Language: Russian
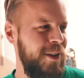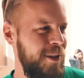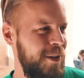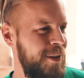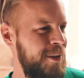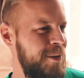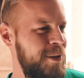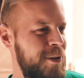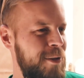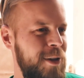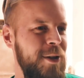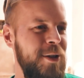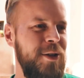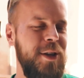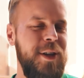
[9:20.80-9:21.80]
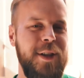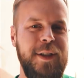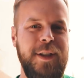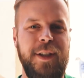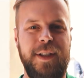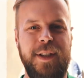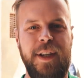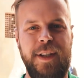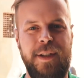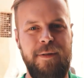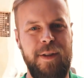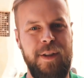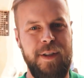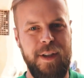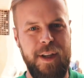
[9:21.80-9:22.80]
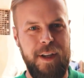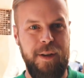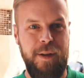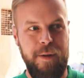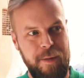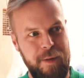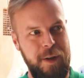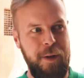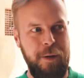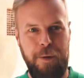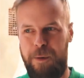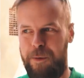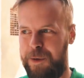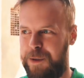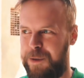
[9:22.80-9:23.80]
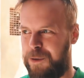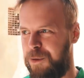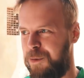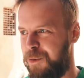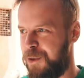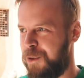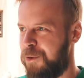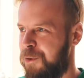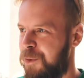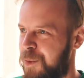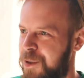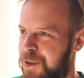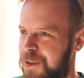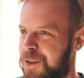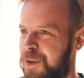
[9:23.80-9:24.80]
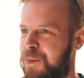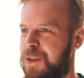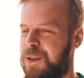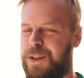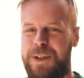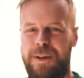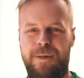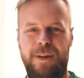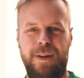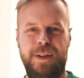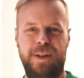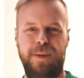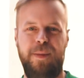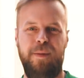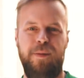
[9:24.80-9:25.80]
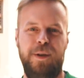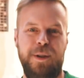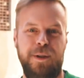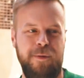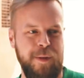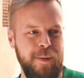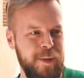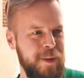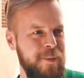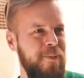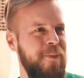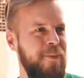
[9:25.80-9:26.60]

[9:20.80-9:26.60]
И действительно интересно рассказывает и знает, где толково, где что можно купить, где подешевле, где побольше выбор.